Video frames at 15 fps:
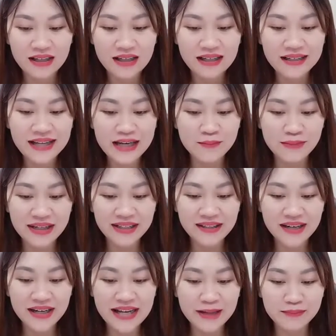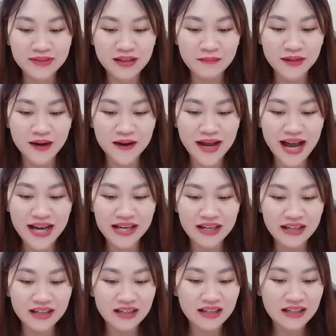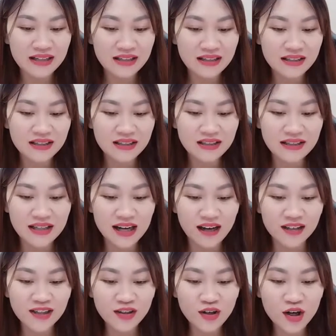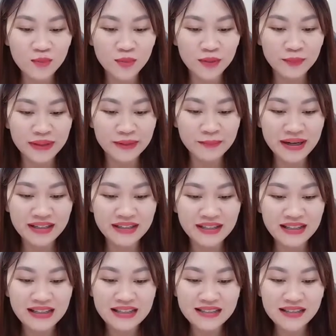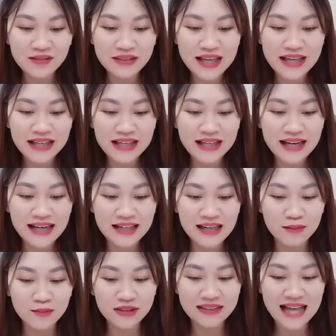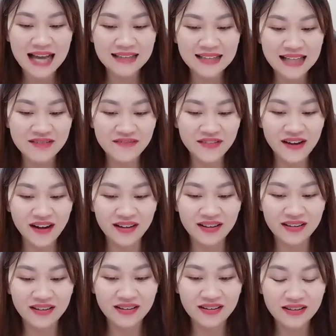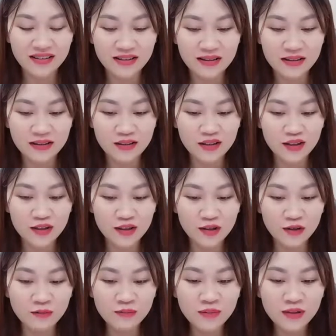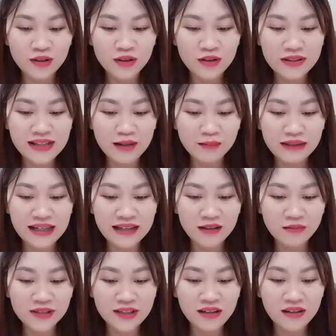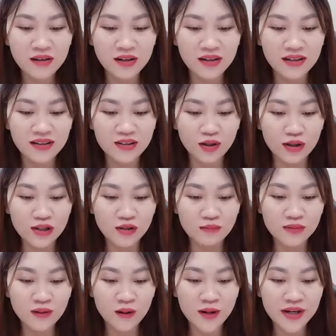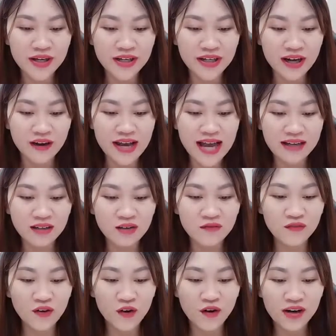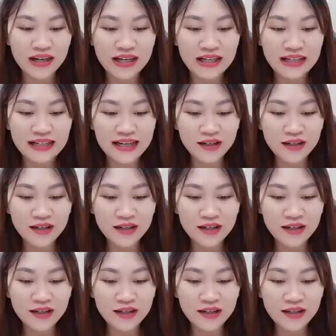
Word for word: Nể mặt người đẹp giọng nói hay. Nói cho cô một bí mật, dâu Tây kỳ thật là một dạ dày vương. Đúng, cô nhóc này lúc trước còn lừa dối chúng tôi, nói ăn không vô. Kết